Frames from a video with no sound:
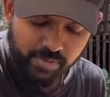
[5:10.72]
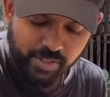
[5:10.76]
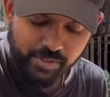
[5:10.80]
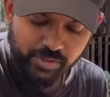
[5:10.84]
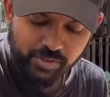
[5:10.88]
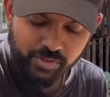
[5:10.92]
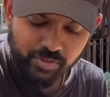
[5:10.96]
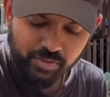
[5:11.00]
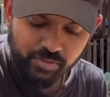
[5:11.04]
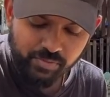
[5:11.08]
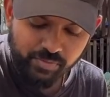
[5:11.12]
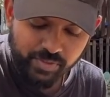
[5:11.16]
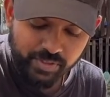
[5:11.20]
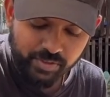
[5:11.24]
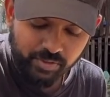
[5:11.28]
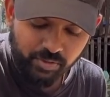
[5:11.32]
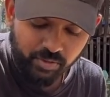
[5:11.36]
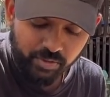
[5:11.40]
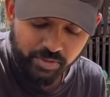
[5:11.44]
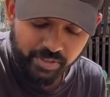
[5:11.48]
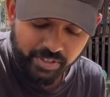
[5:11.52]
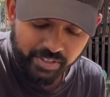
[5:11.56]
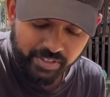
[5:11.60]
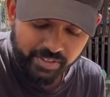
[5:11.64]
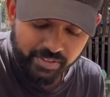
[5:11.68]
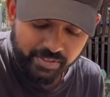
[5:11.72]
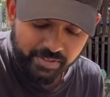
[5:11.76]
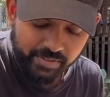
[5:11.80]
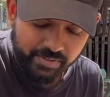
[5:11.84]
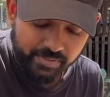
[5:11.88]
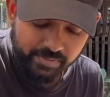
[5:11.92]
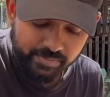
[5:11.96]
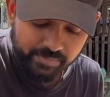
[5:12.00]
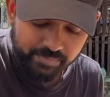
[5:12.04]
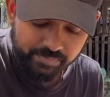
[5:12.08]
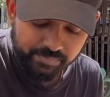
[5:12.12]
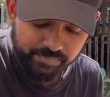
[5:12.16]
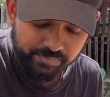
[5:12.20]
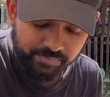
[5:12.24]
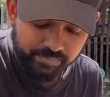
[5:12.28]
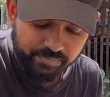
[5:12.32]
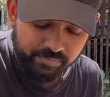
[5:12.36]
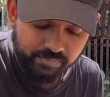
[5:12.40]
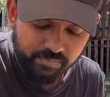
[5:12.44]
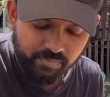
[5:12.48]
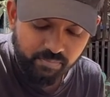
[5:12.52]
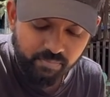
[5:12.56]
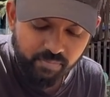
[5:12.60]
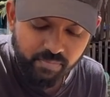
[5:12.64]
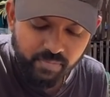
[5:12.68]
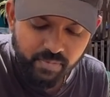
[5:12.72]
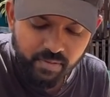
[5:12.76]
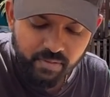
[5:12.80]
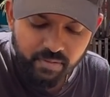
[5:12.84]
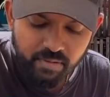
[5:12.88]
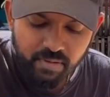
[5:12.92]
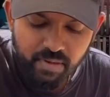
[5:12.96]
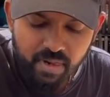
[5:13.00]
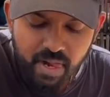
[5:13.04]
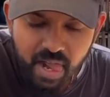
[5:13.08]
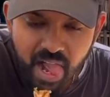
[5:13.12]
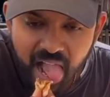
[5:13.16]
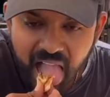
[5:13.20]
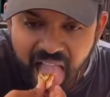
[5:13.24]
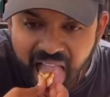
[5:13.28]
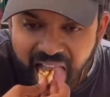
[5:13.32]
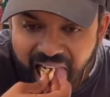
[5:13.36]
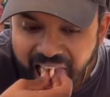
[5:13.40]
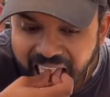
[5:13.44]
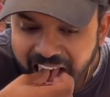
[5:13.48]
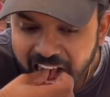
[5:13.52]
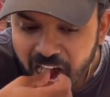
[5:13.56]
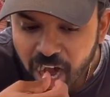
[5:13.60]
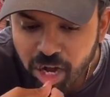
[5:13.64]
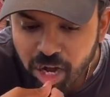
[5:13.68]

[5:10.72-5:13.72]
மஷ்ரூம் வித் ரொட்டி வந்தா ரத்தி